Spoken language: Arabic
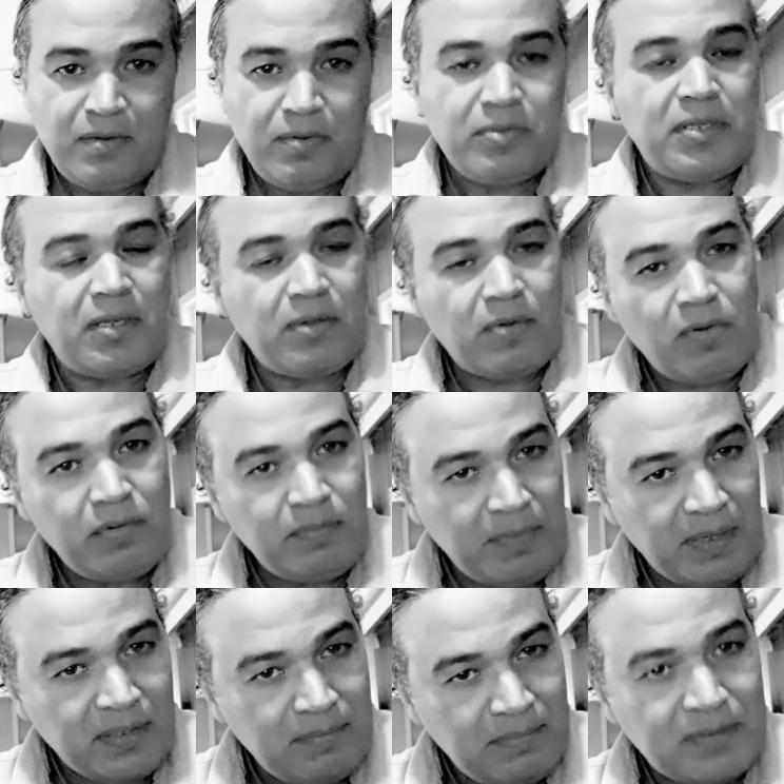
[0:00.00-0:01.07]
وتنقول
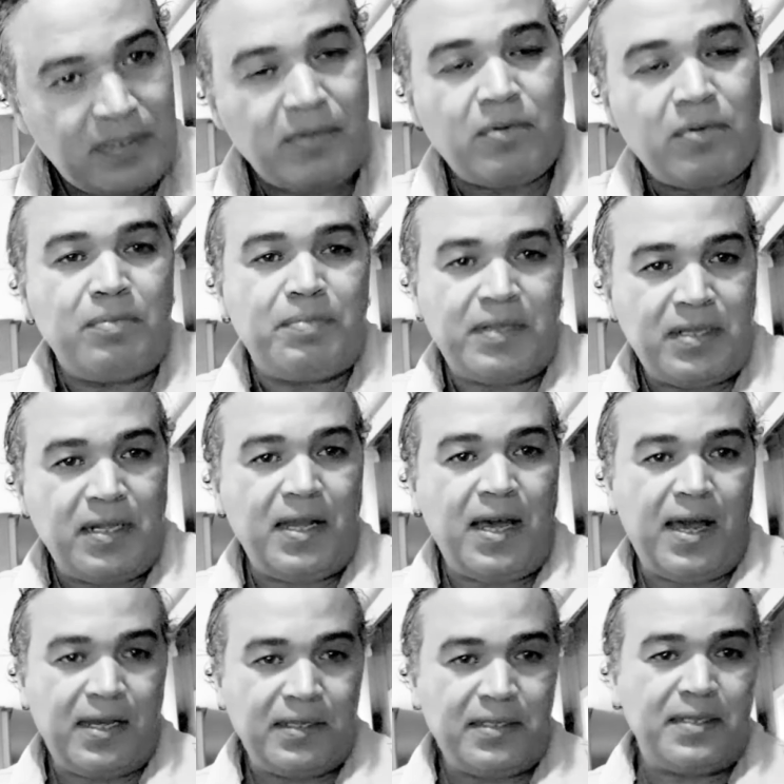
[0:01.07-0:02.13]
بعض تنقول بان
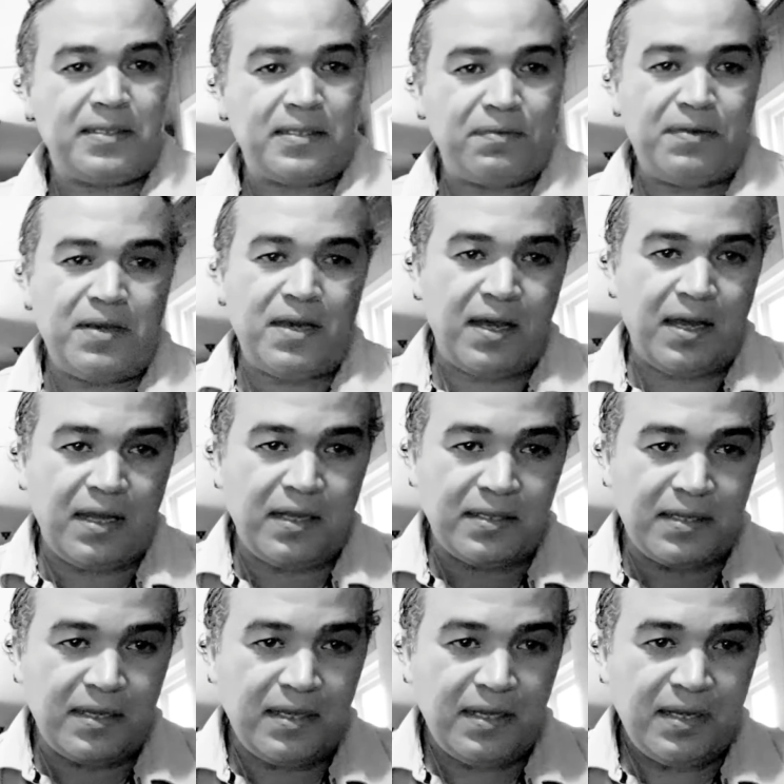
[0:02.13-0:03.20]
الاحاديث فيها
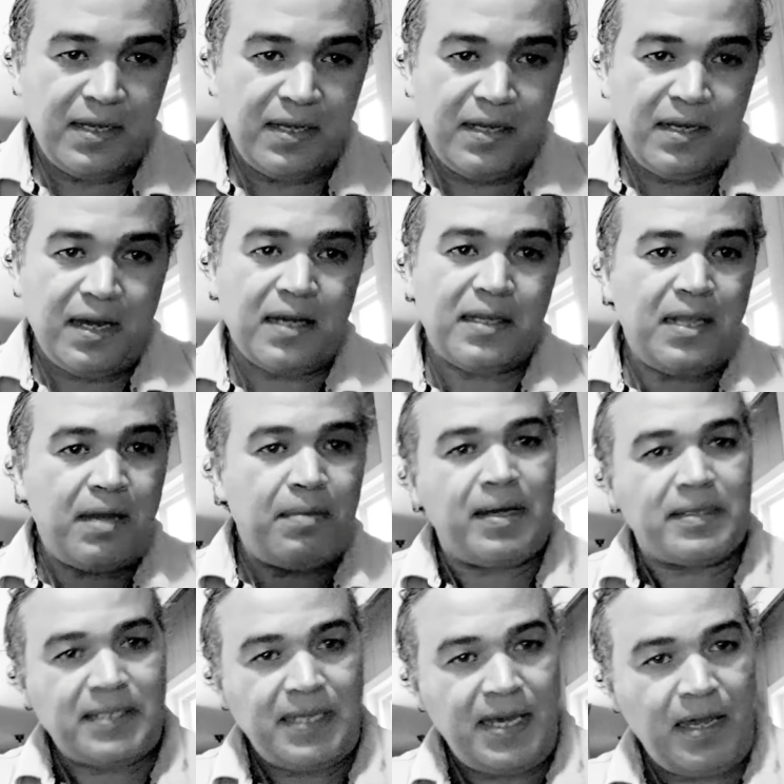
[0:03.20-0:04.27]

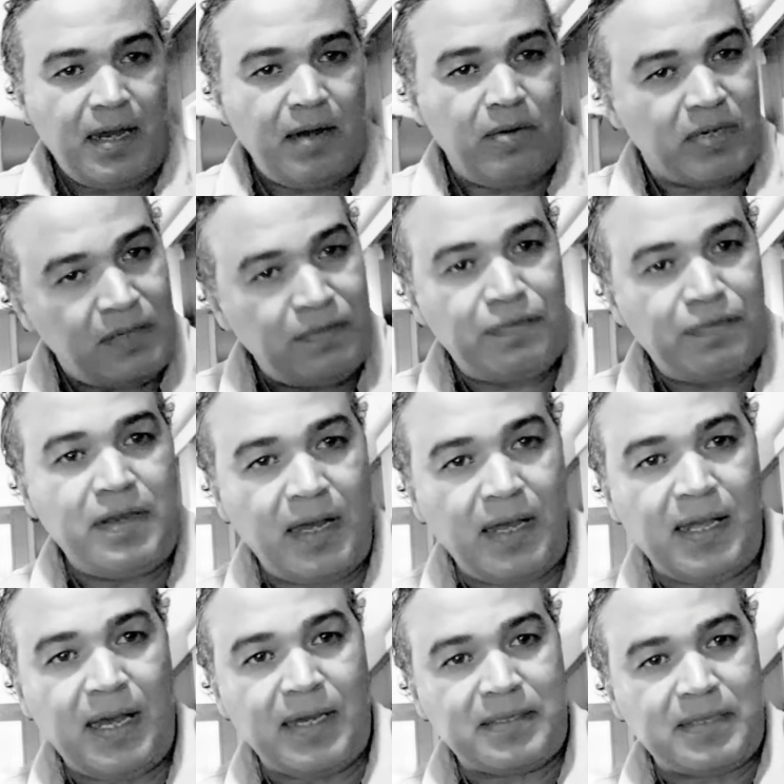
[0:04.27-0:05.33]
اغلبها صحيحه ولكن
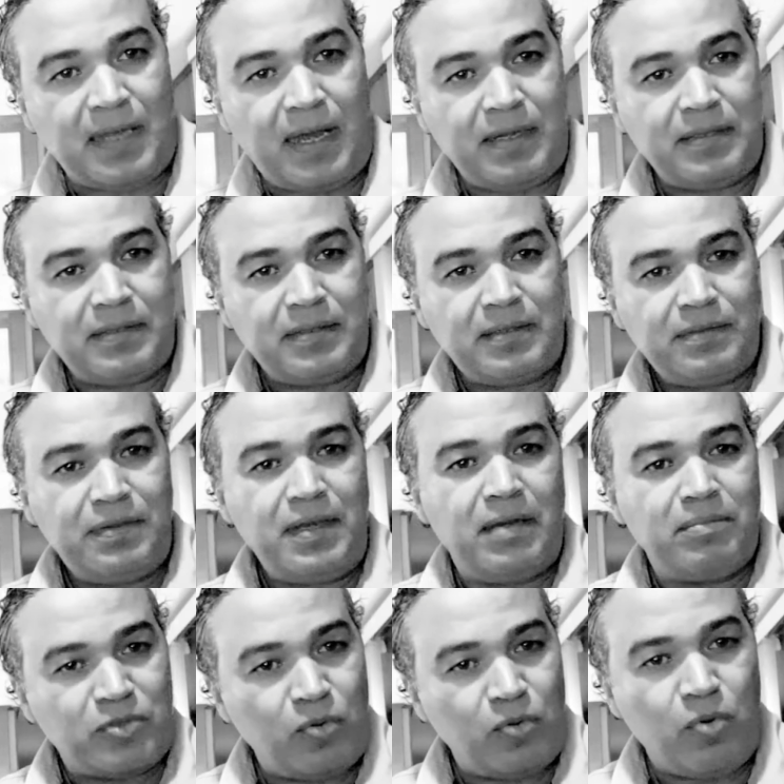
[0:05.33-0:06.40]
فيها اخطاء فيها
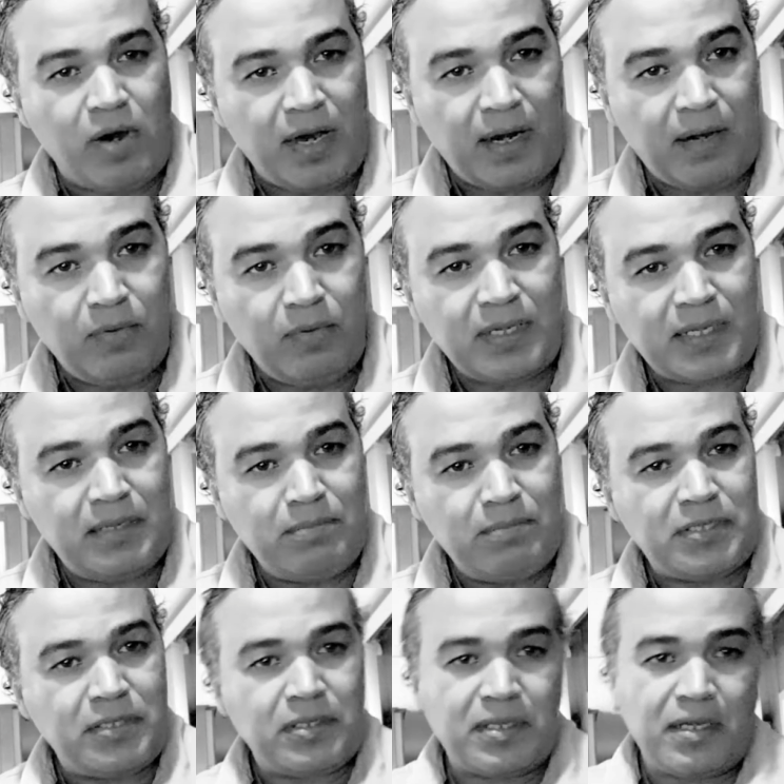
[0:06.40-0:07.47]
مزوره ولكن
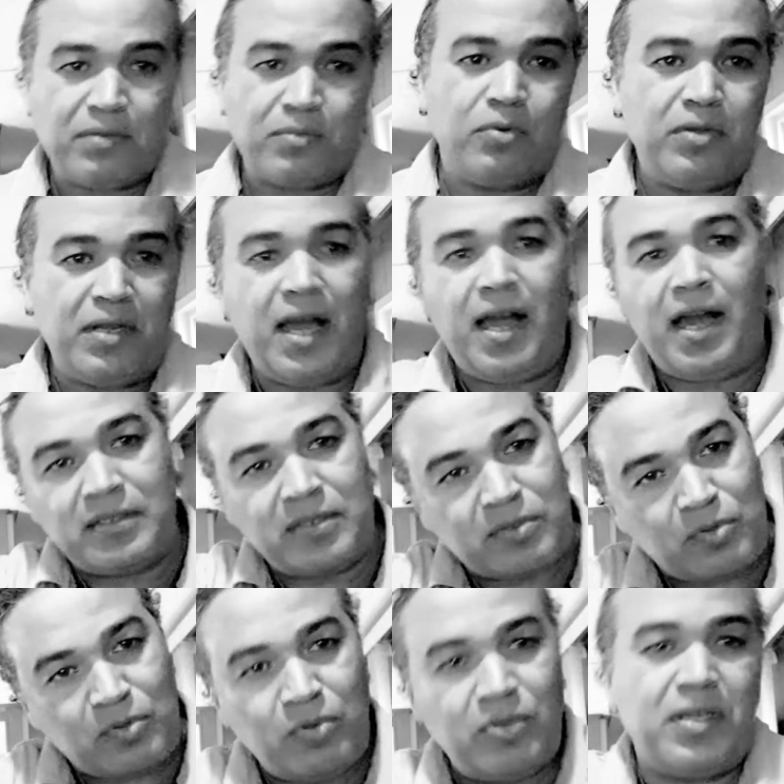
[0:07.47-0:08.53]
ماشي تنقول
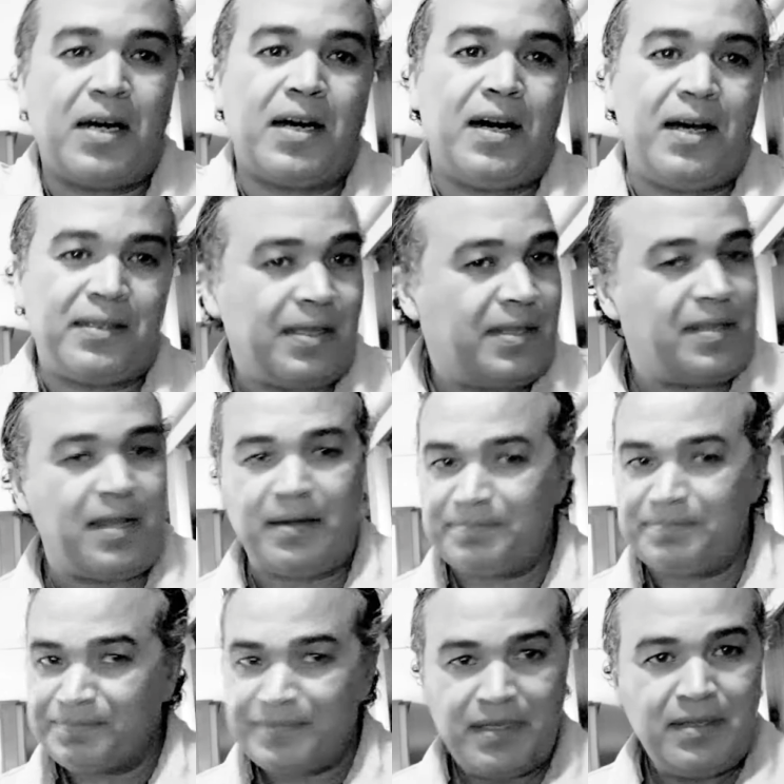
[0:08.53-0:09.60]
الاحاديث كلها غالطه لا
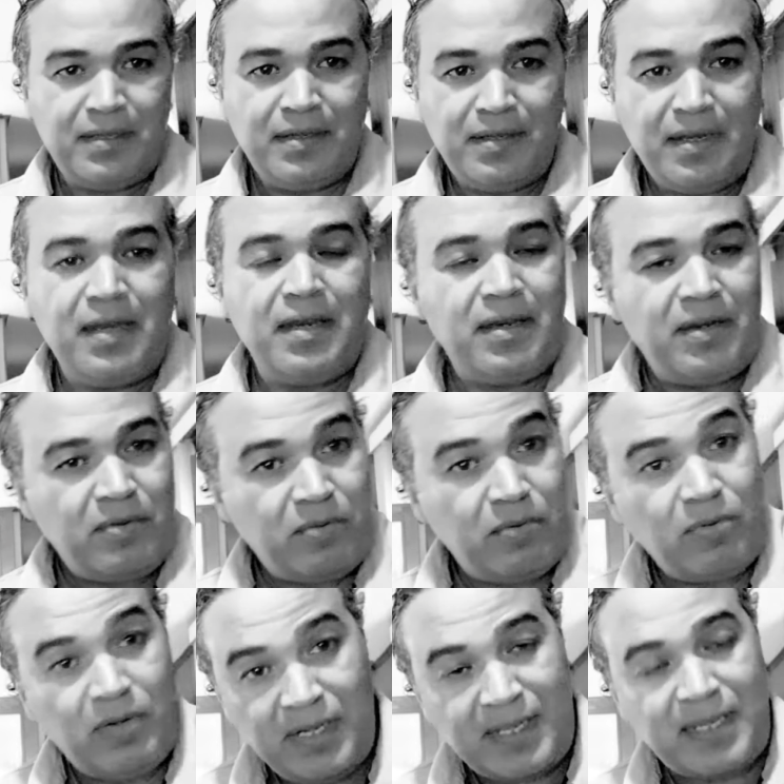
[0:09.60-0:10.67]

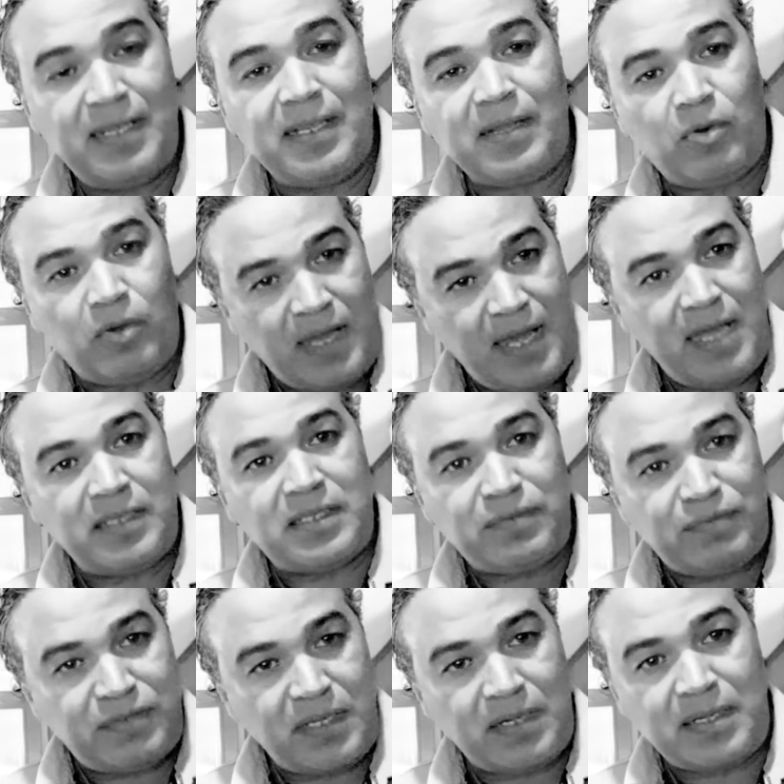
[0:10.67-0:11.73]
ولكن القرآن
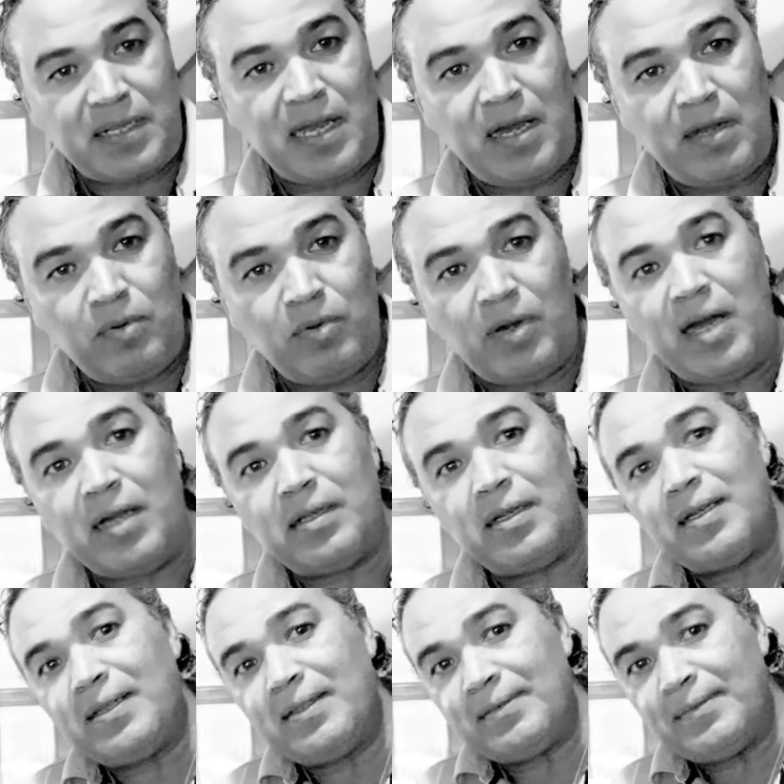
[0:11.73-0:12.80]
التفسير ديالو
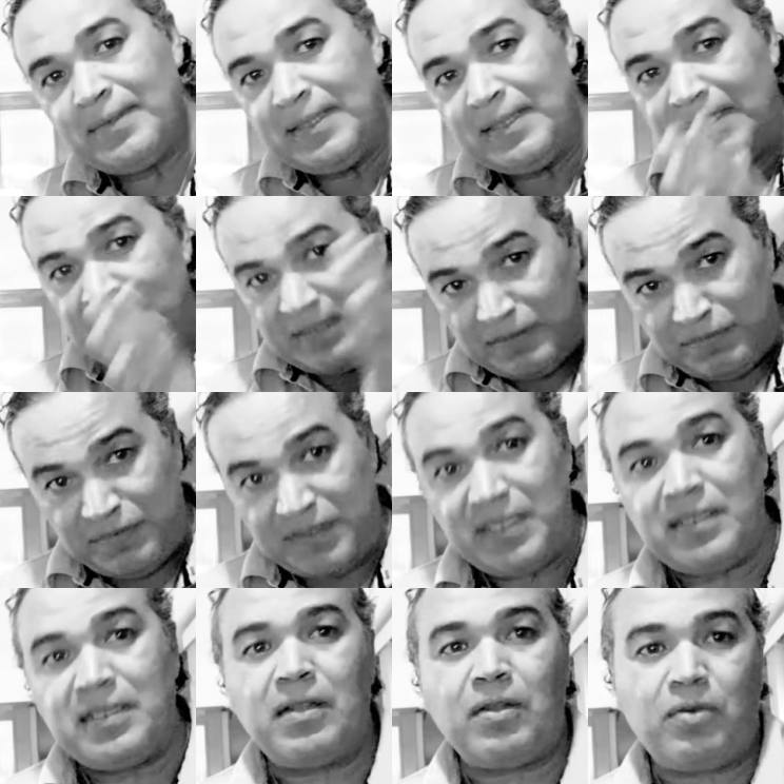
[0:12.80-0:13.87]
التفسير
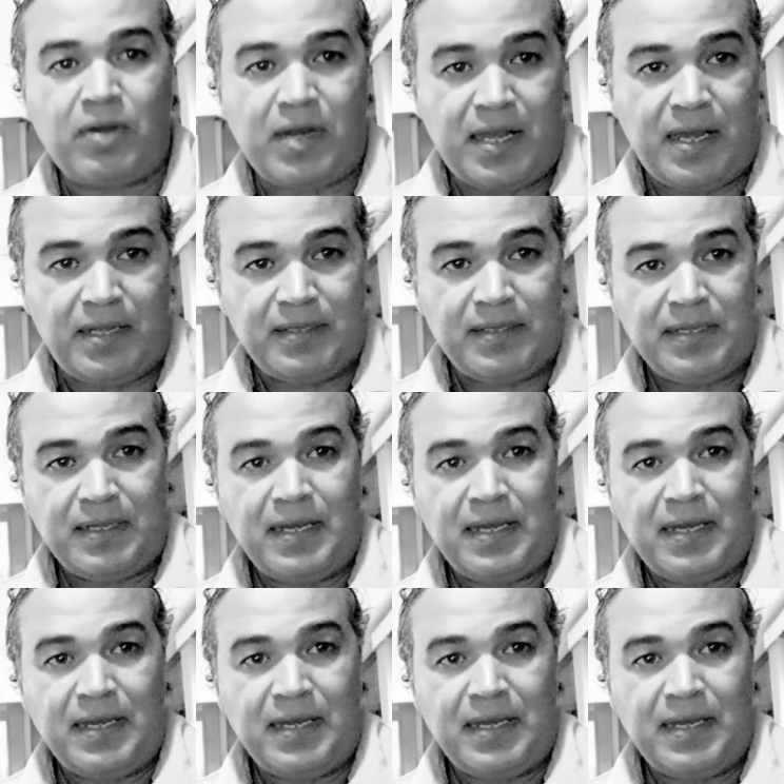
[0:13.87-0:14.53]
ديال القرآن